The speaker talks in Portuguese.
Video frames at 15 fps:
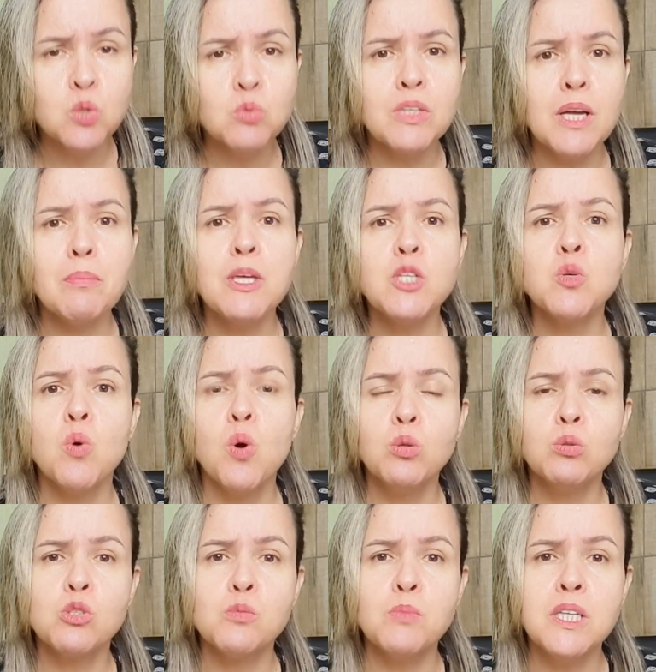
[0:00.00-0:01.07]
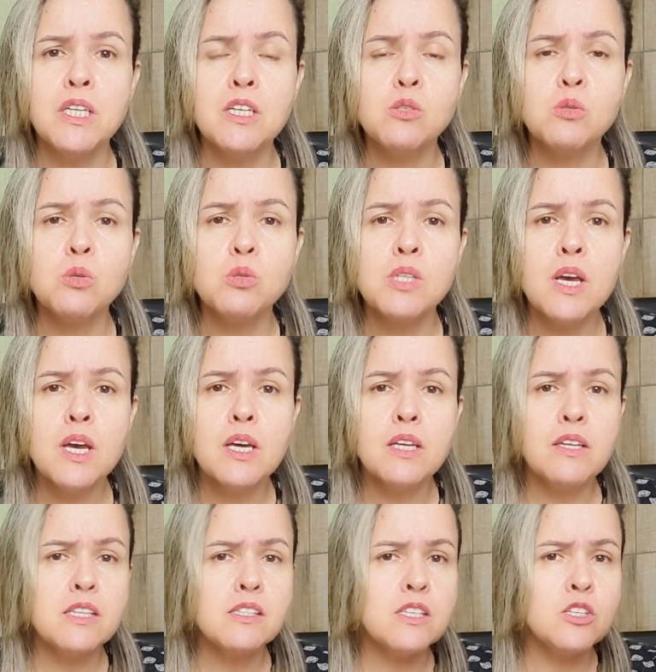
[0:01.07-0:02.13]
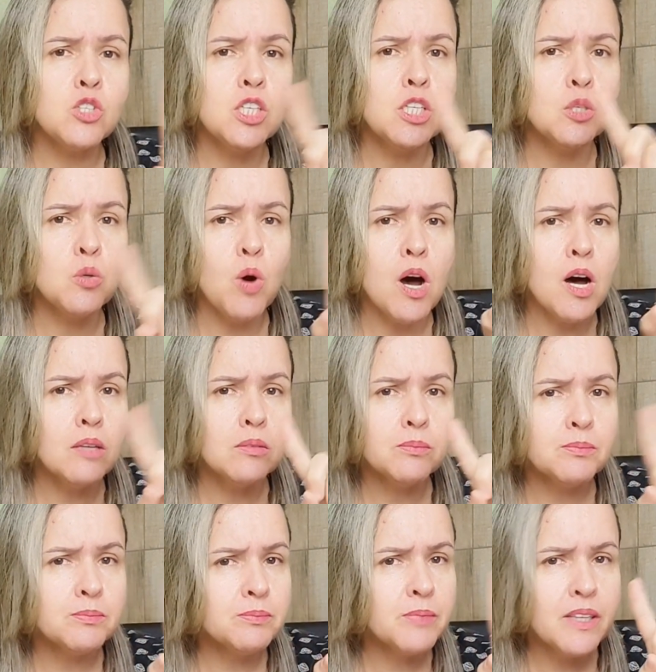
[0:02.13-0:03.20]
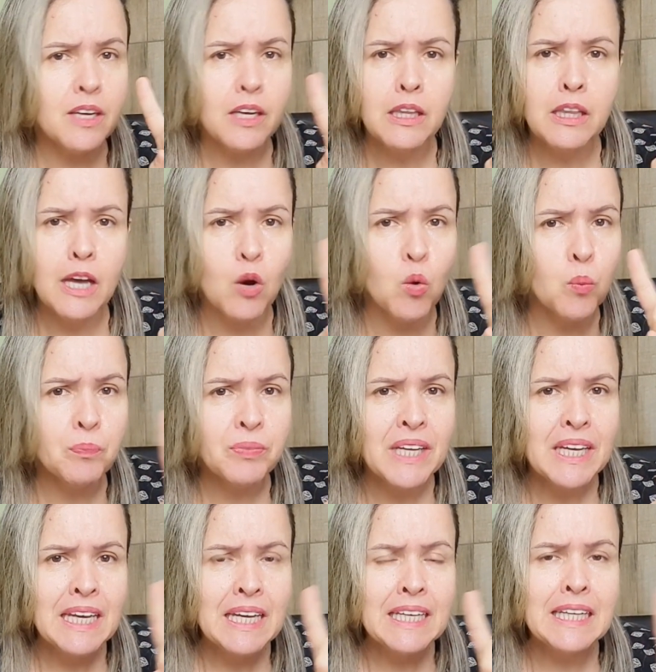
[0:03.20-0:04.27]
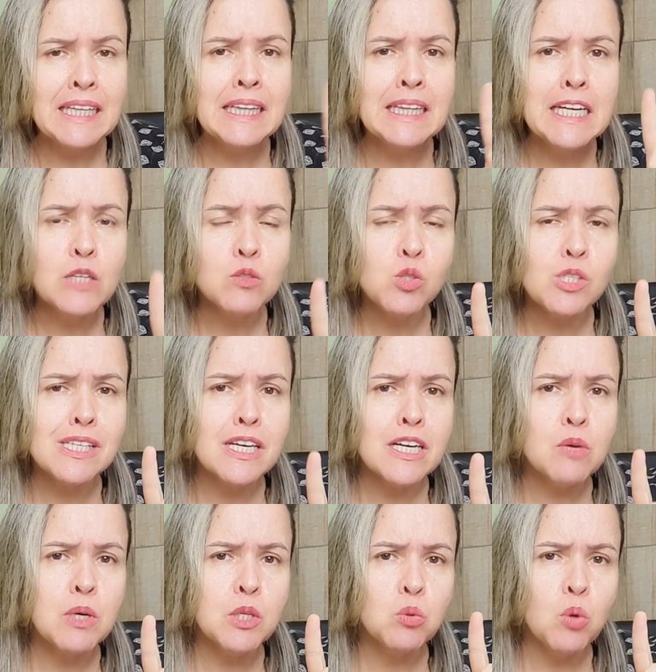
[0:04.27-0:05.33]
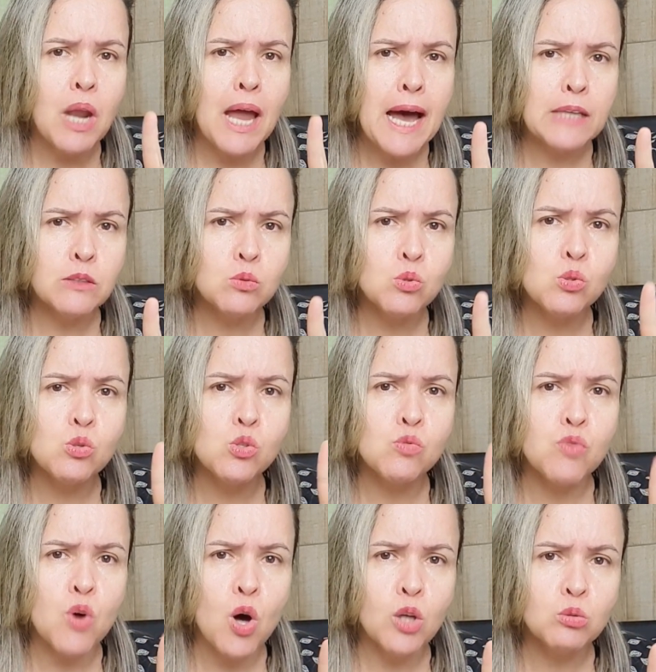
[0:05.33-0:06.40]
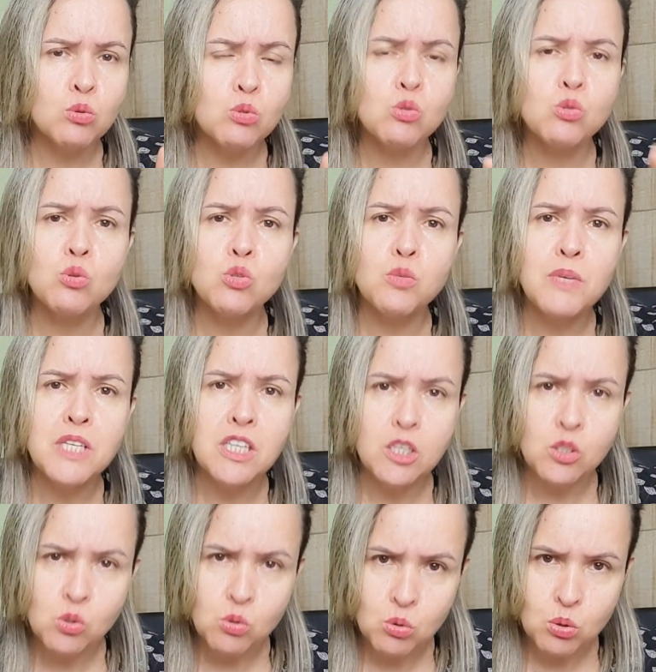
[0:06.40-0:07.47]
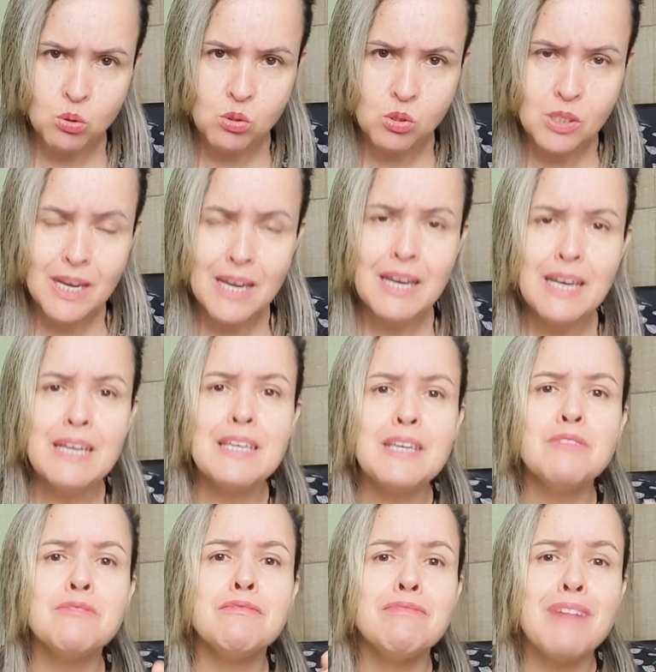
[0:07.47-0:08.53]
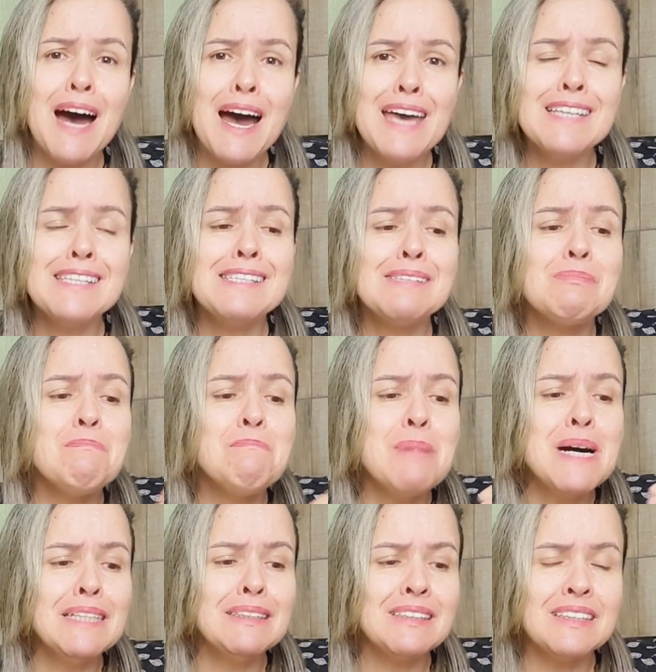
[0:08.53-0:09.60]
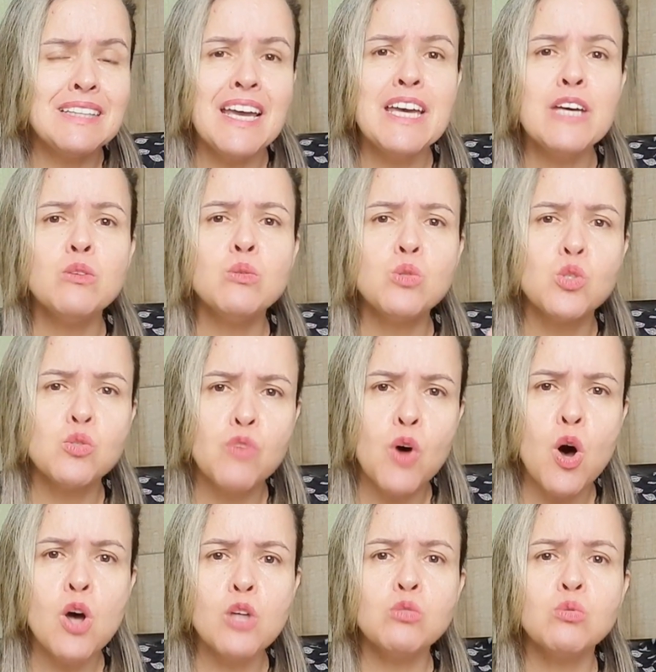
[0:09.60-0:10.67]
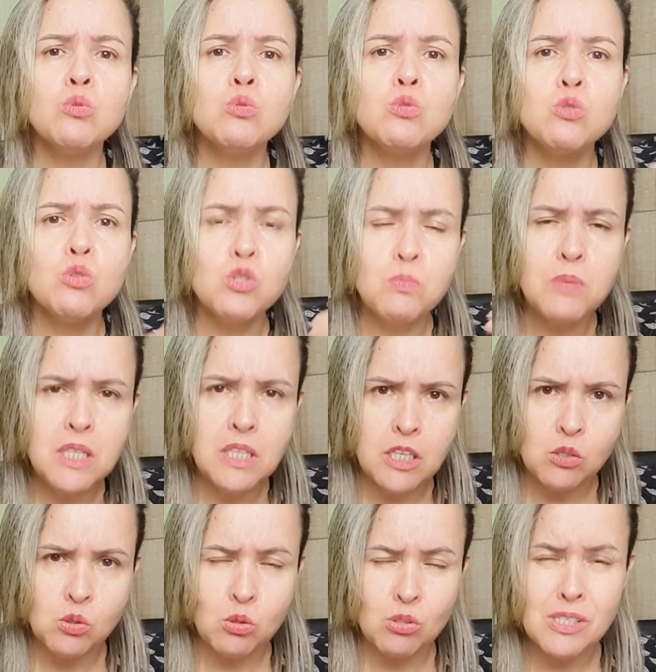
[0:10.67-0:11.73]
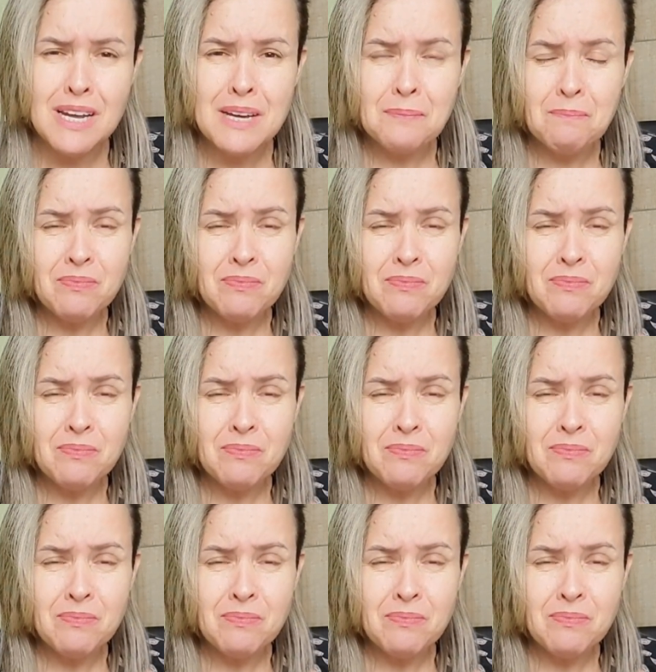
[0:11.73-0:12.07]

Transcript: juntamente com outros ministros, decidiram, ó, que não. Que não serão anulados os votos dos ministros. Que vais manter os votos dos ministros.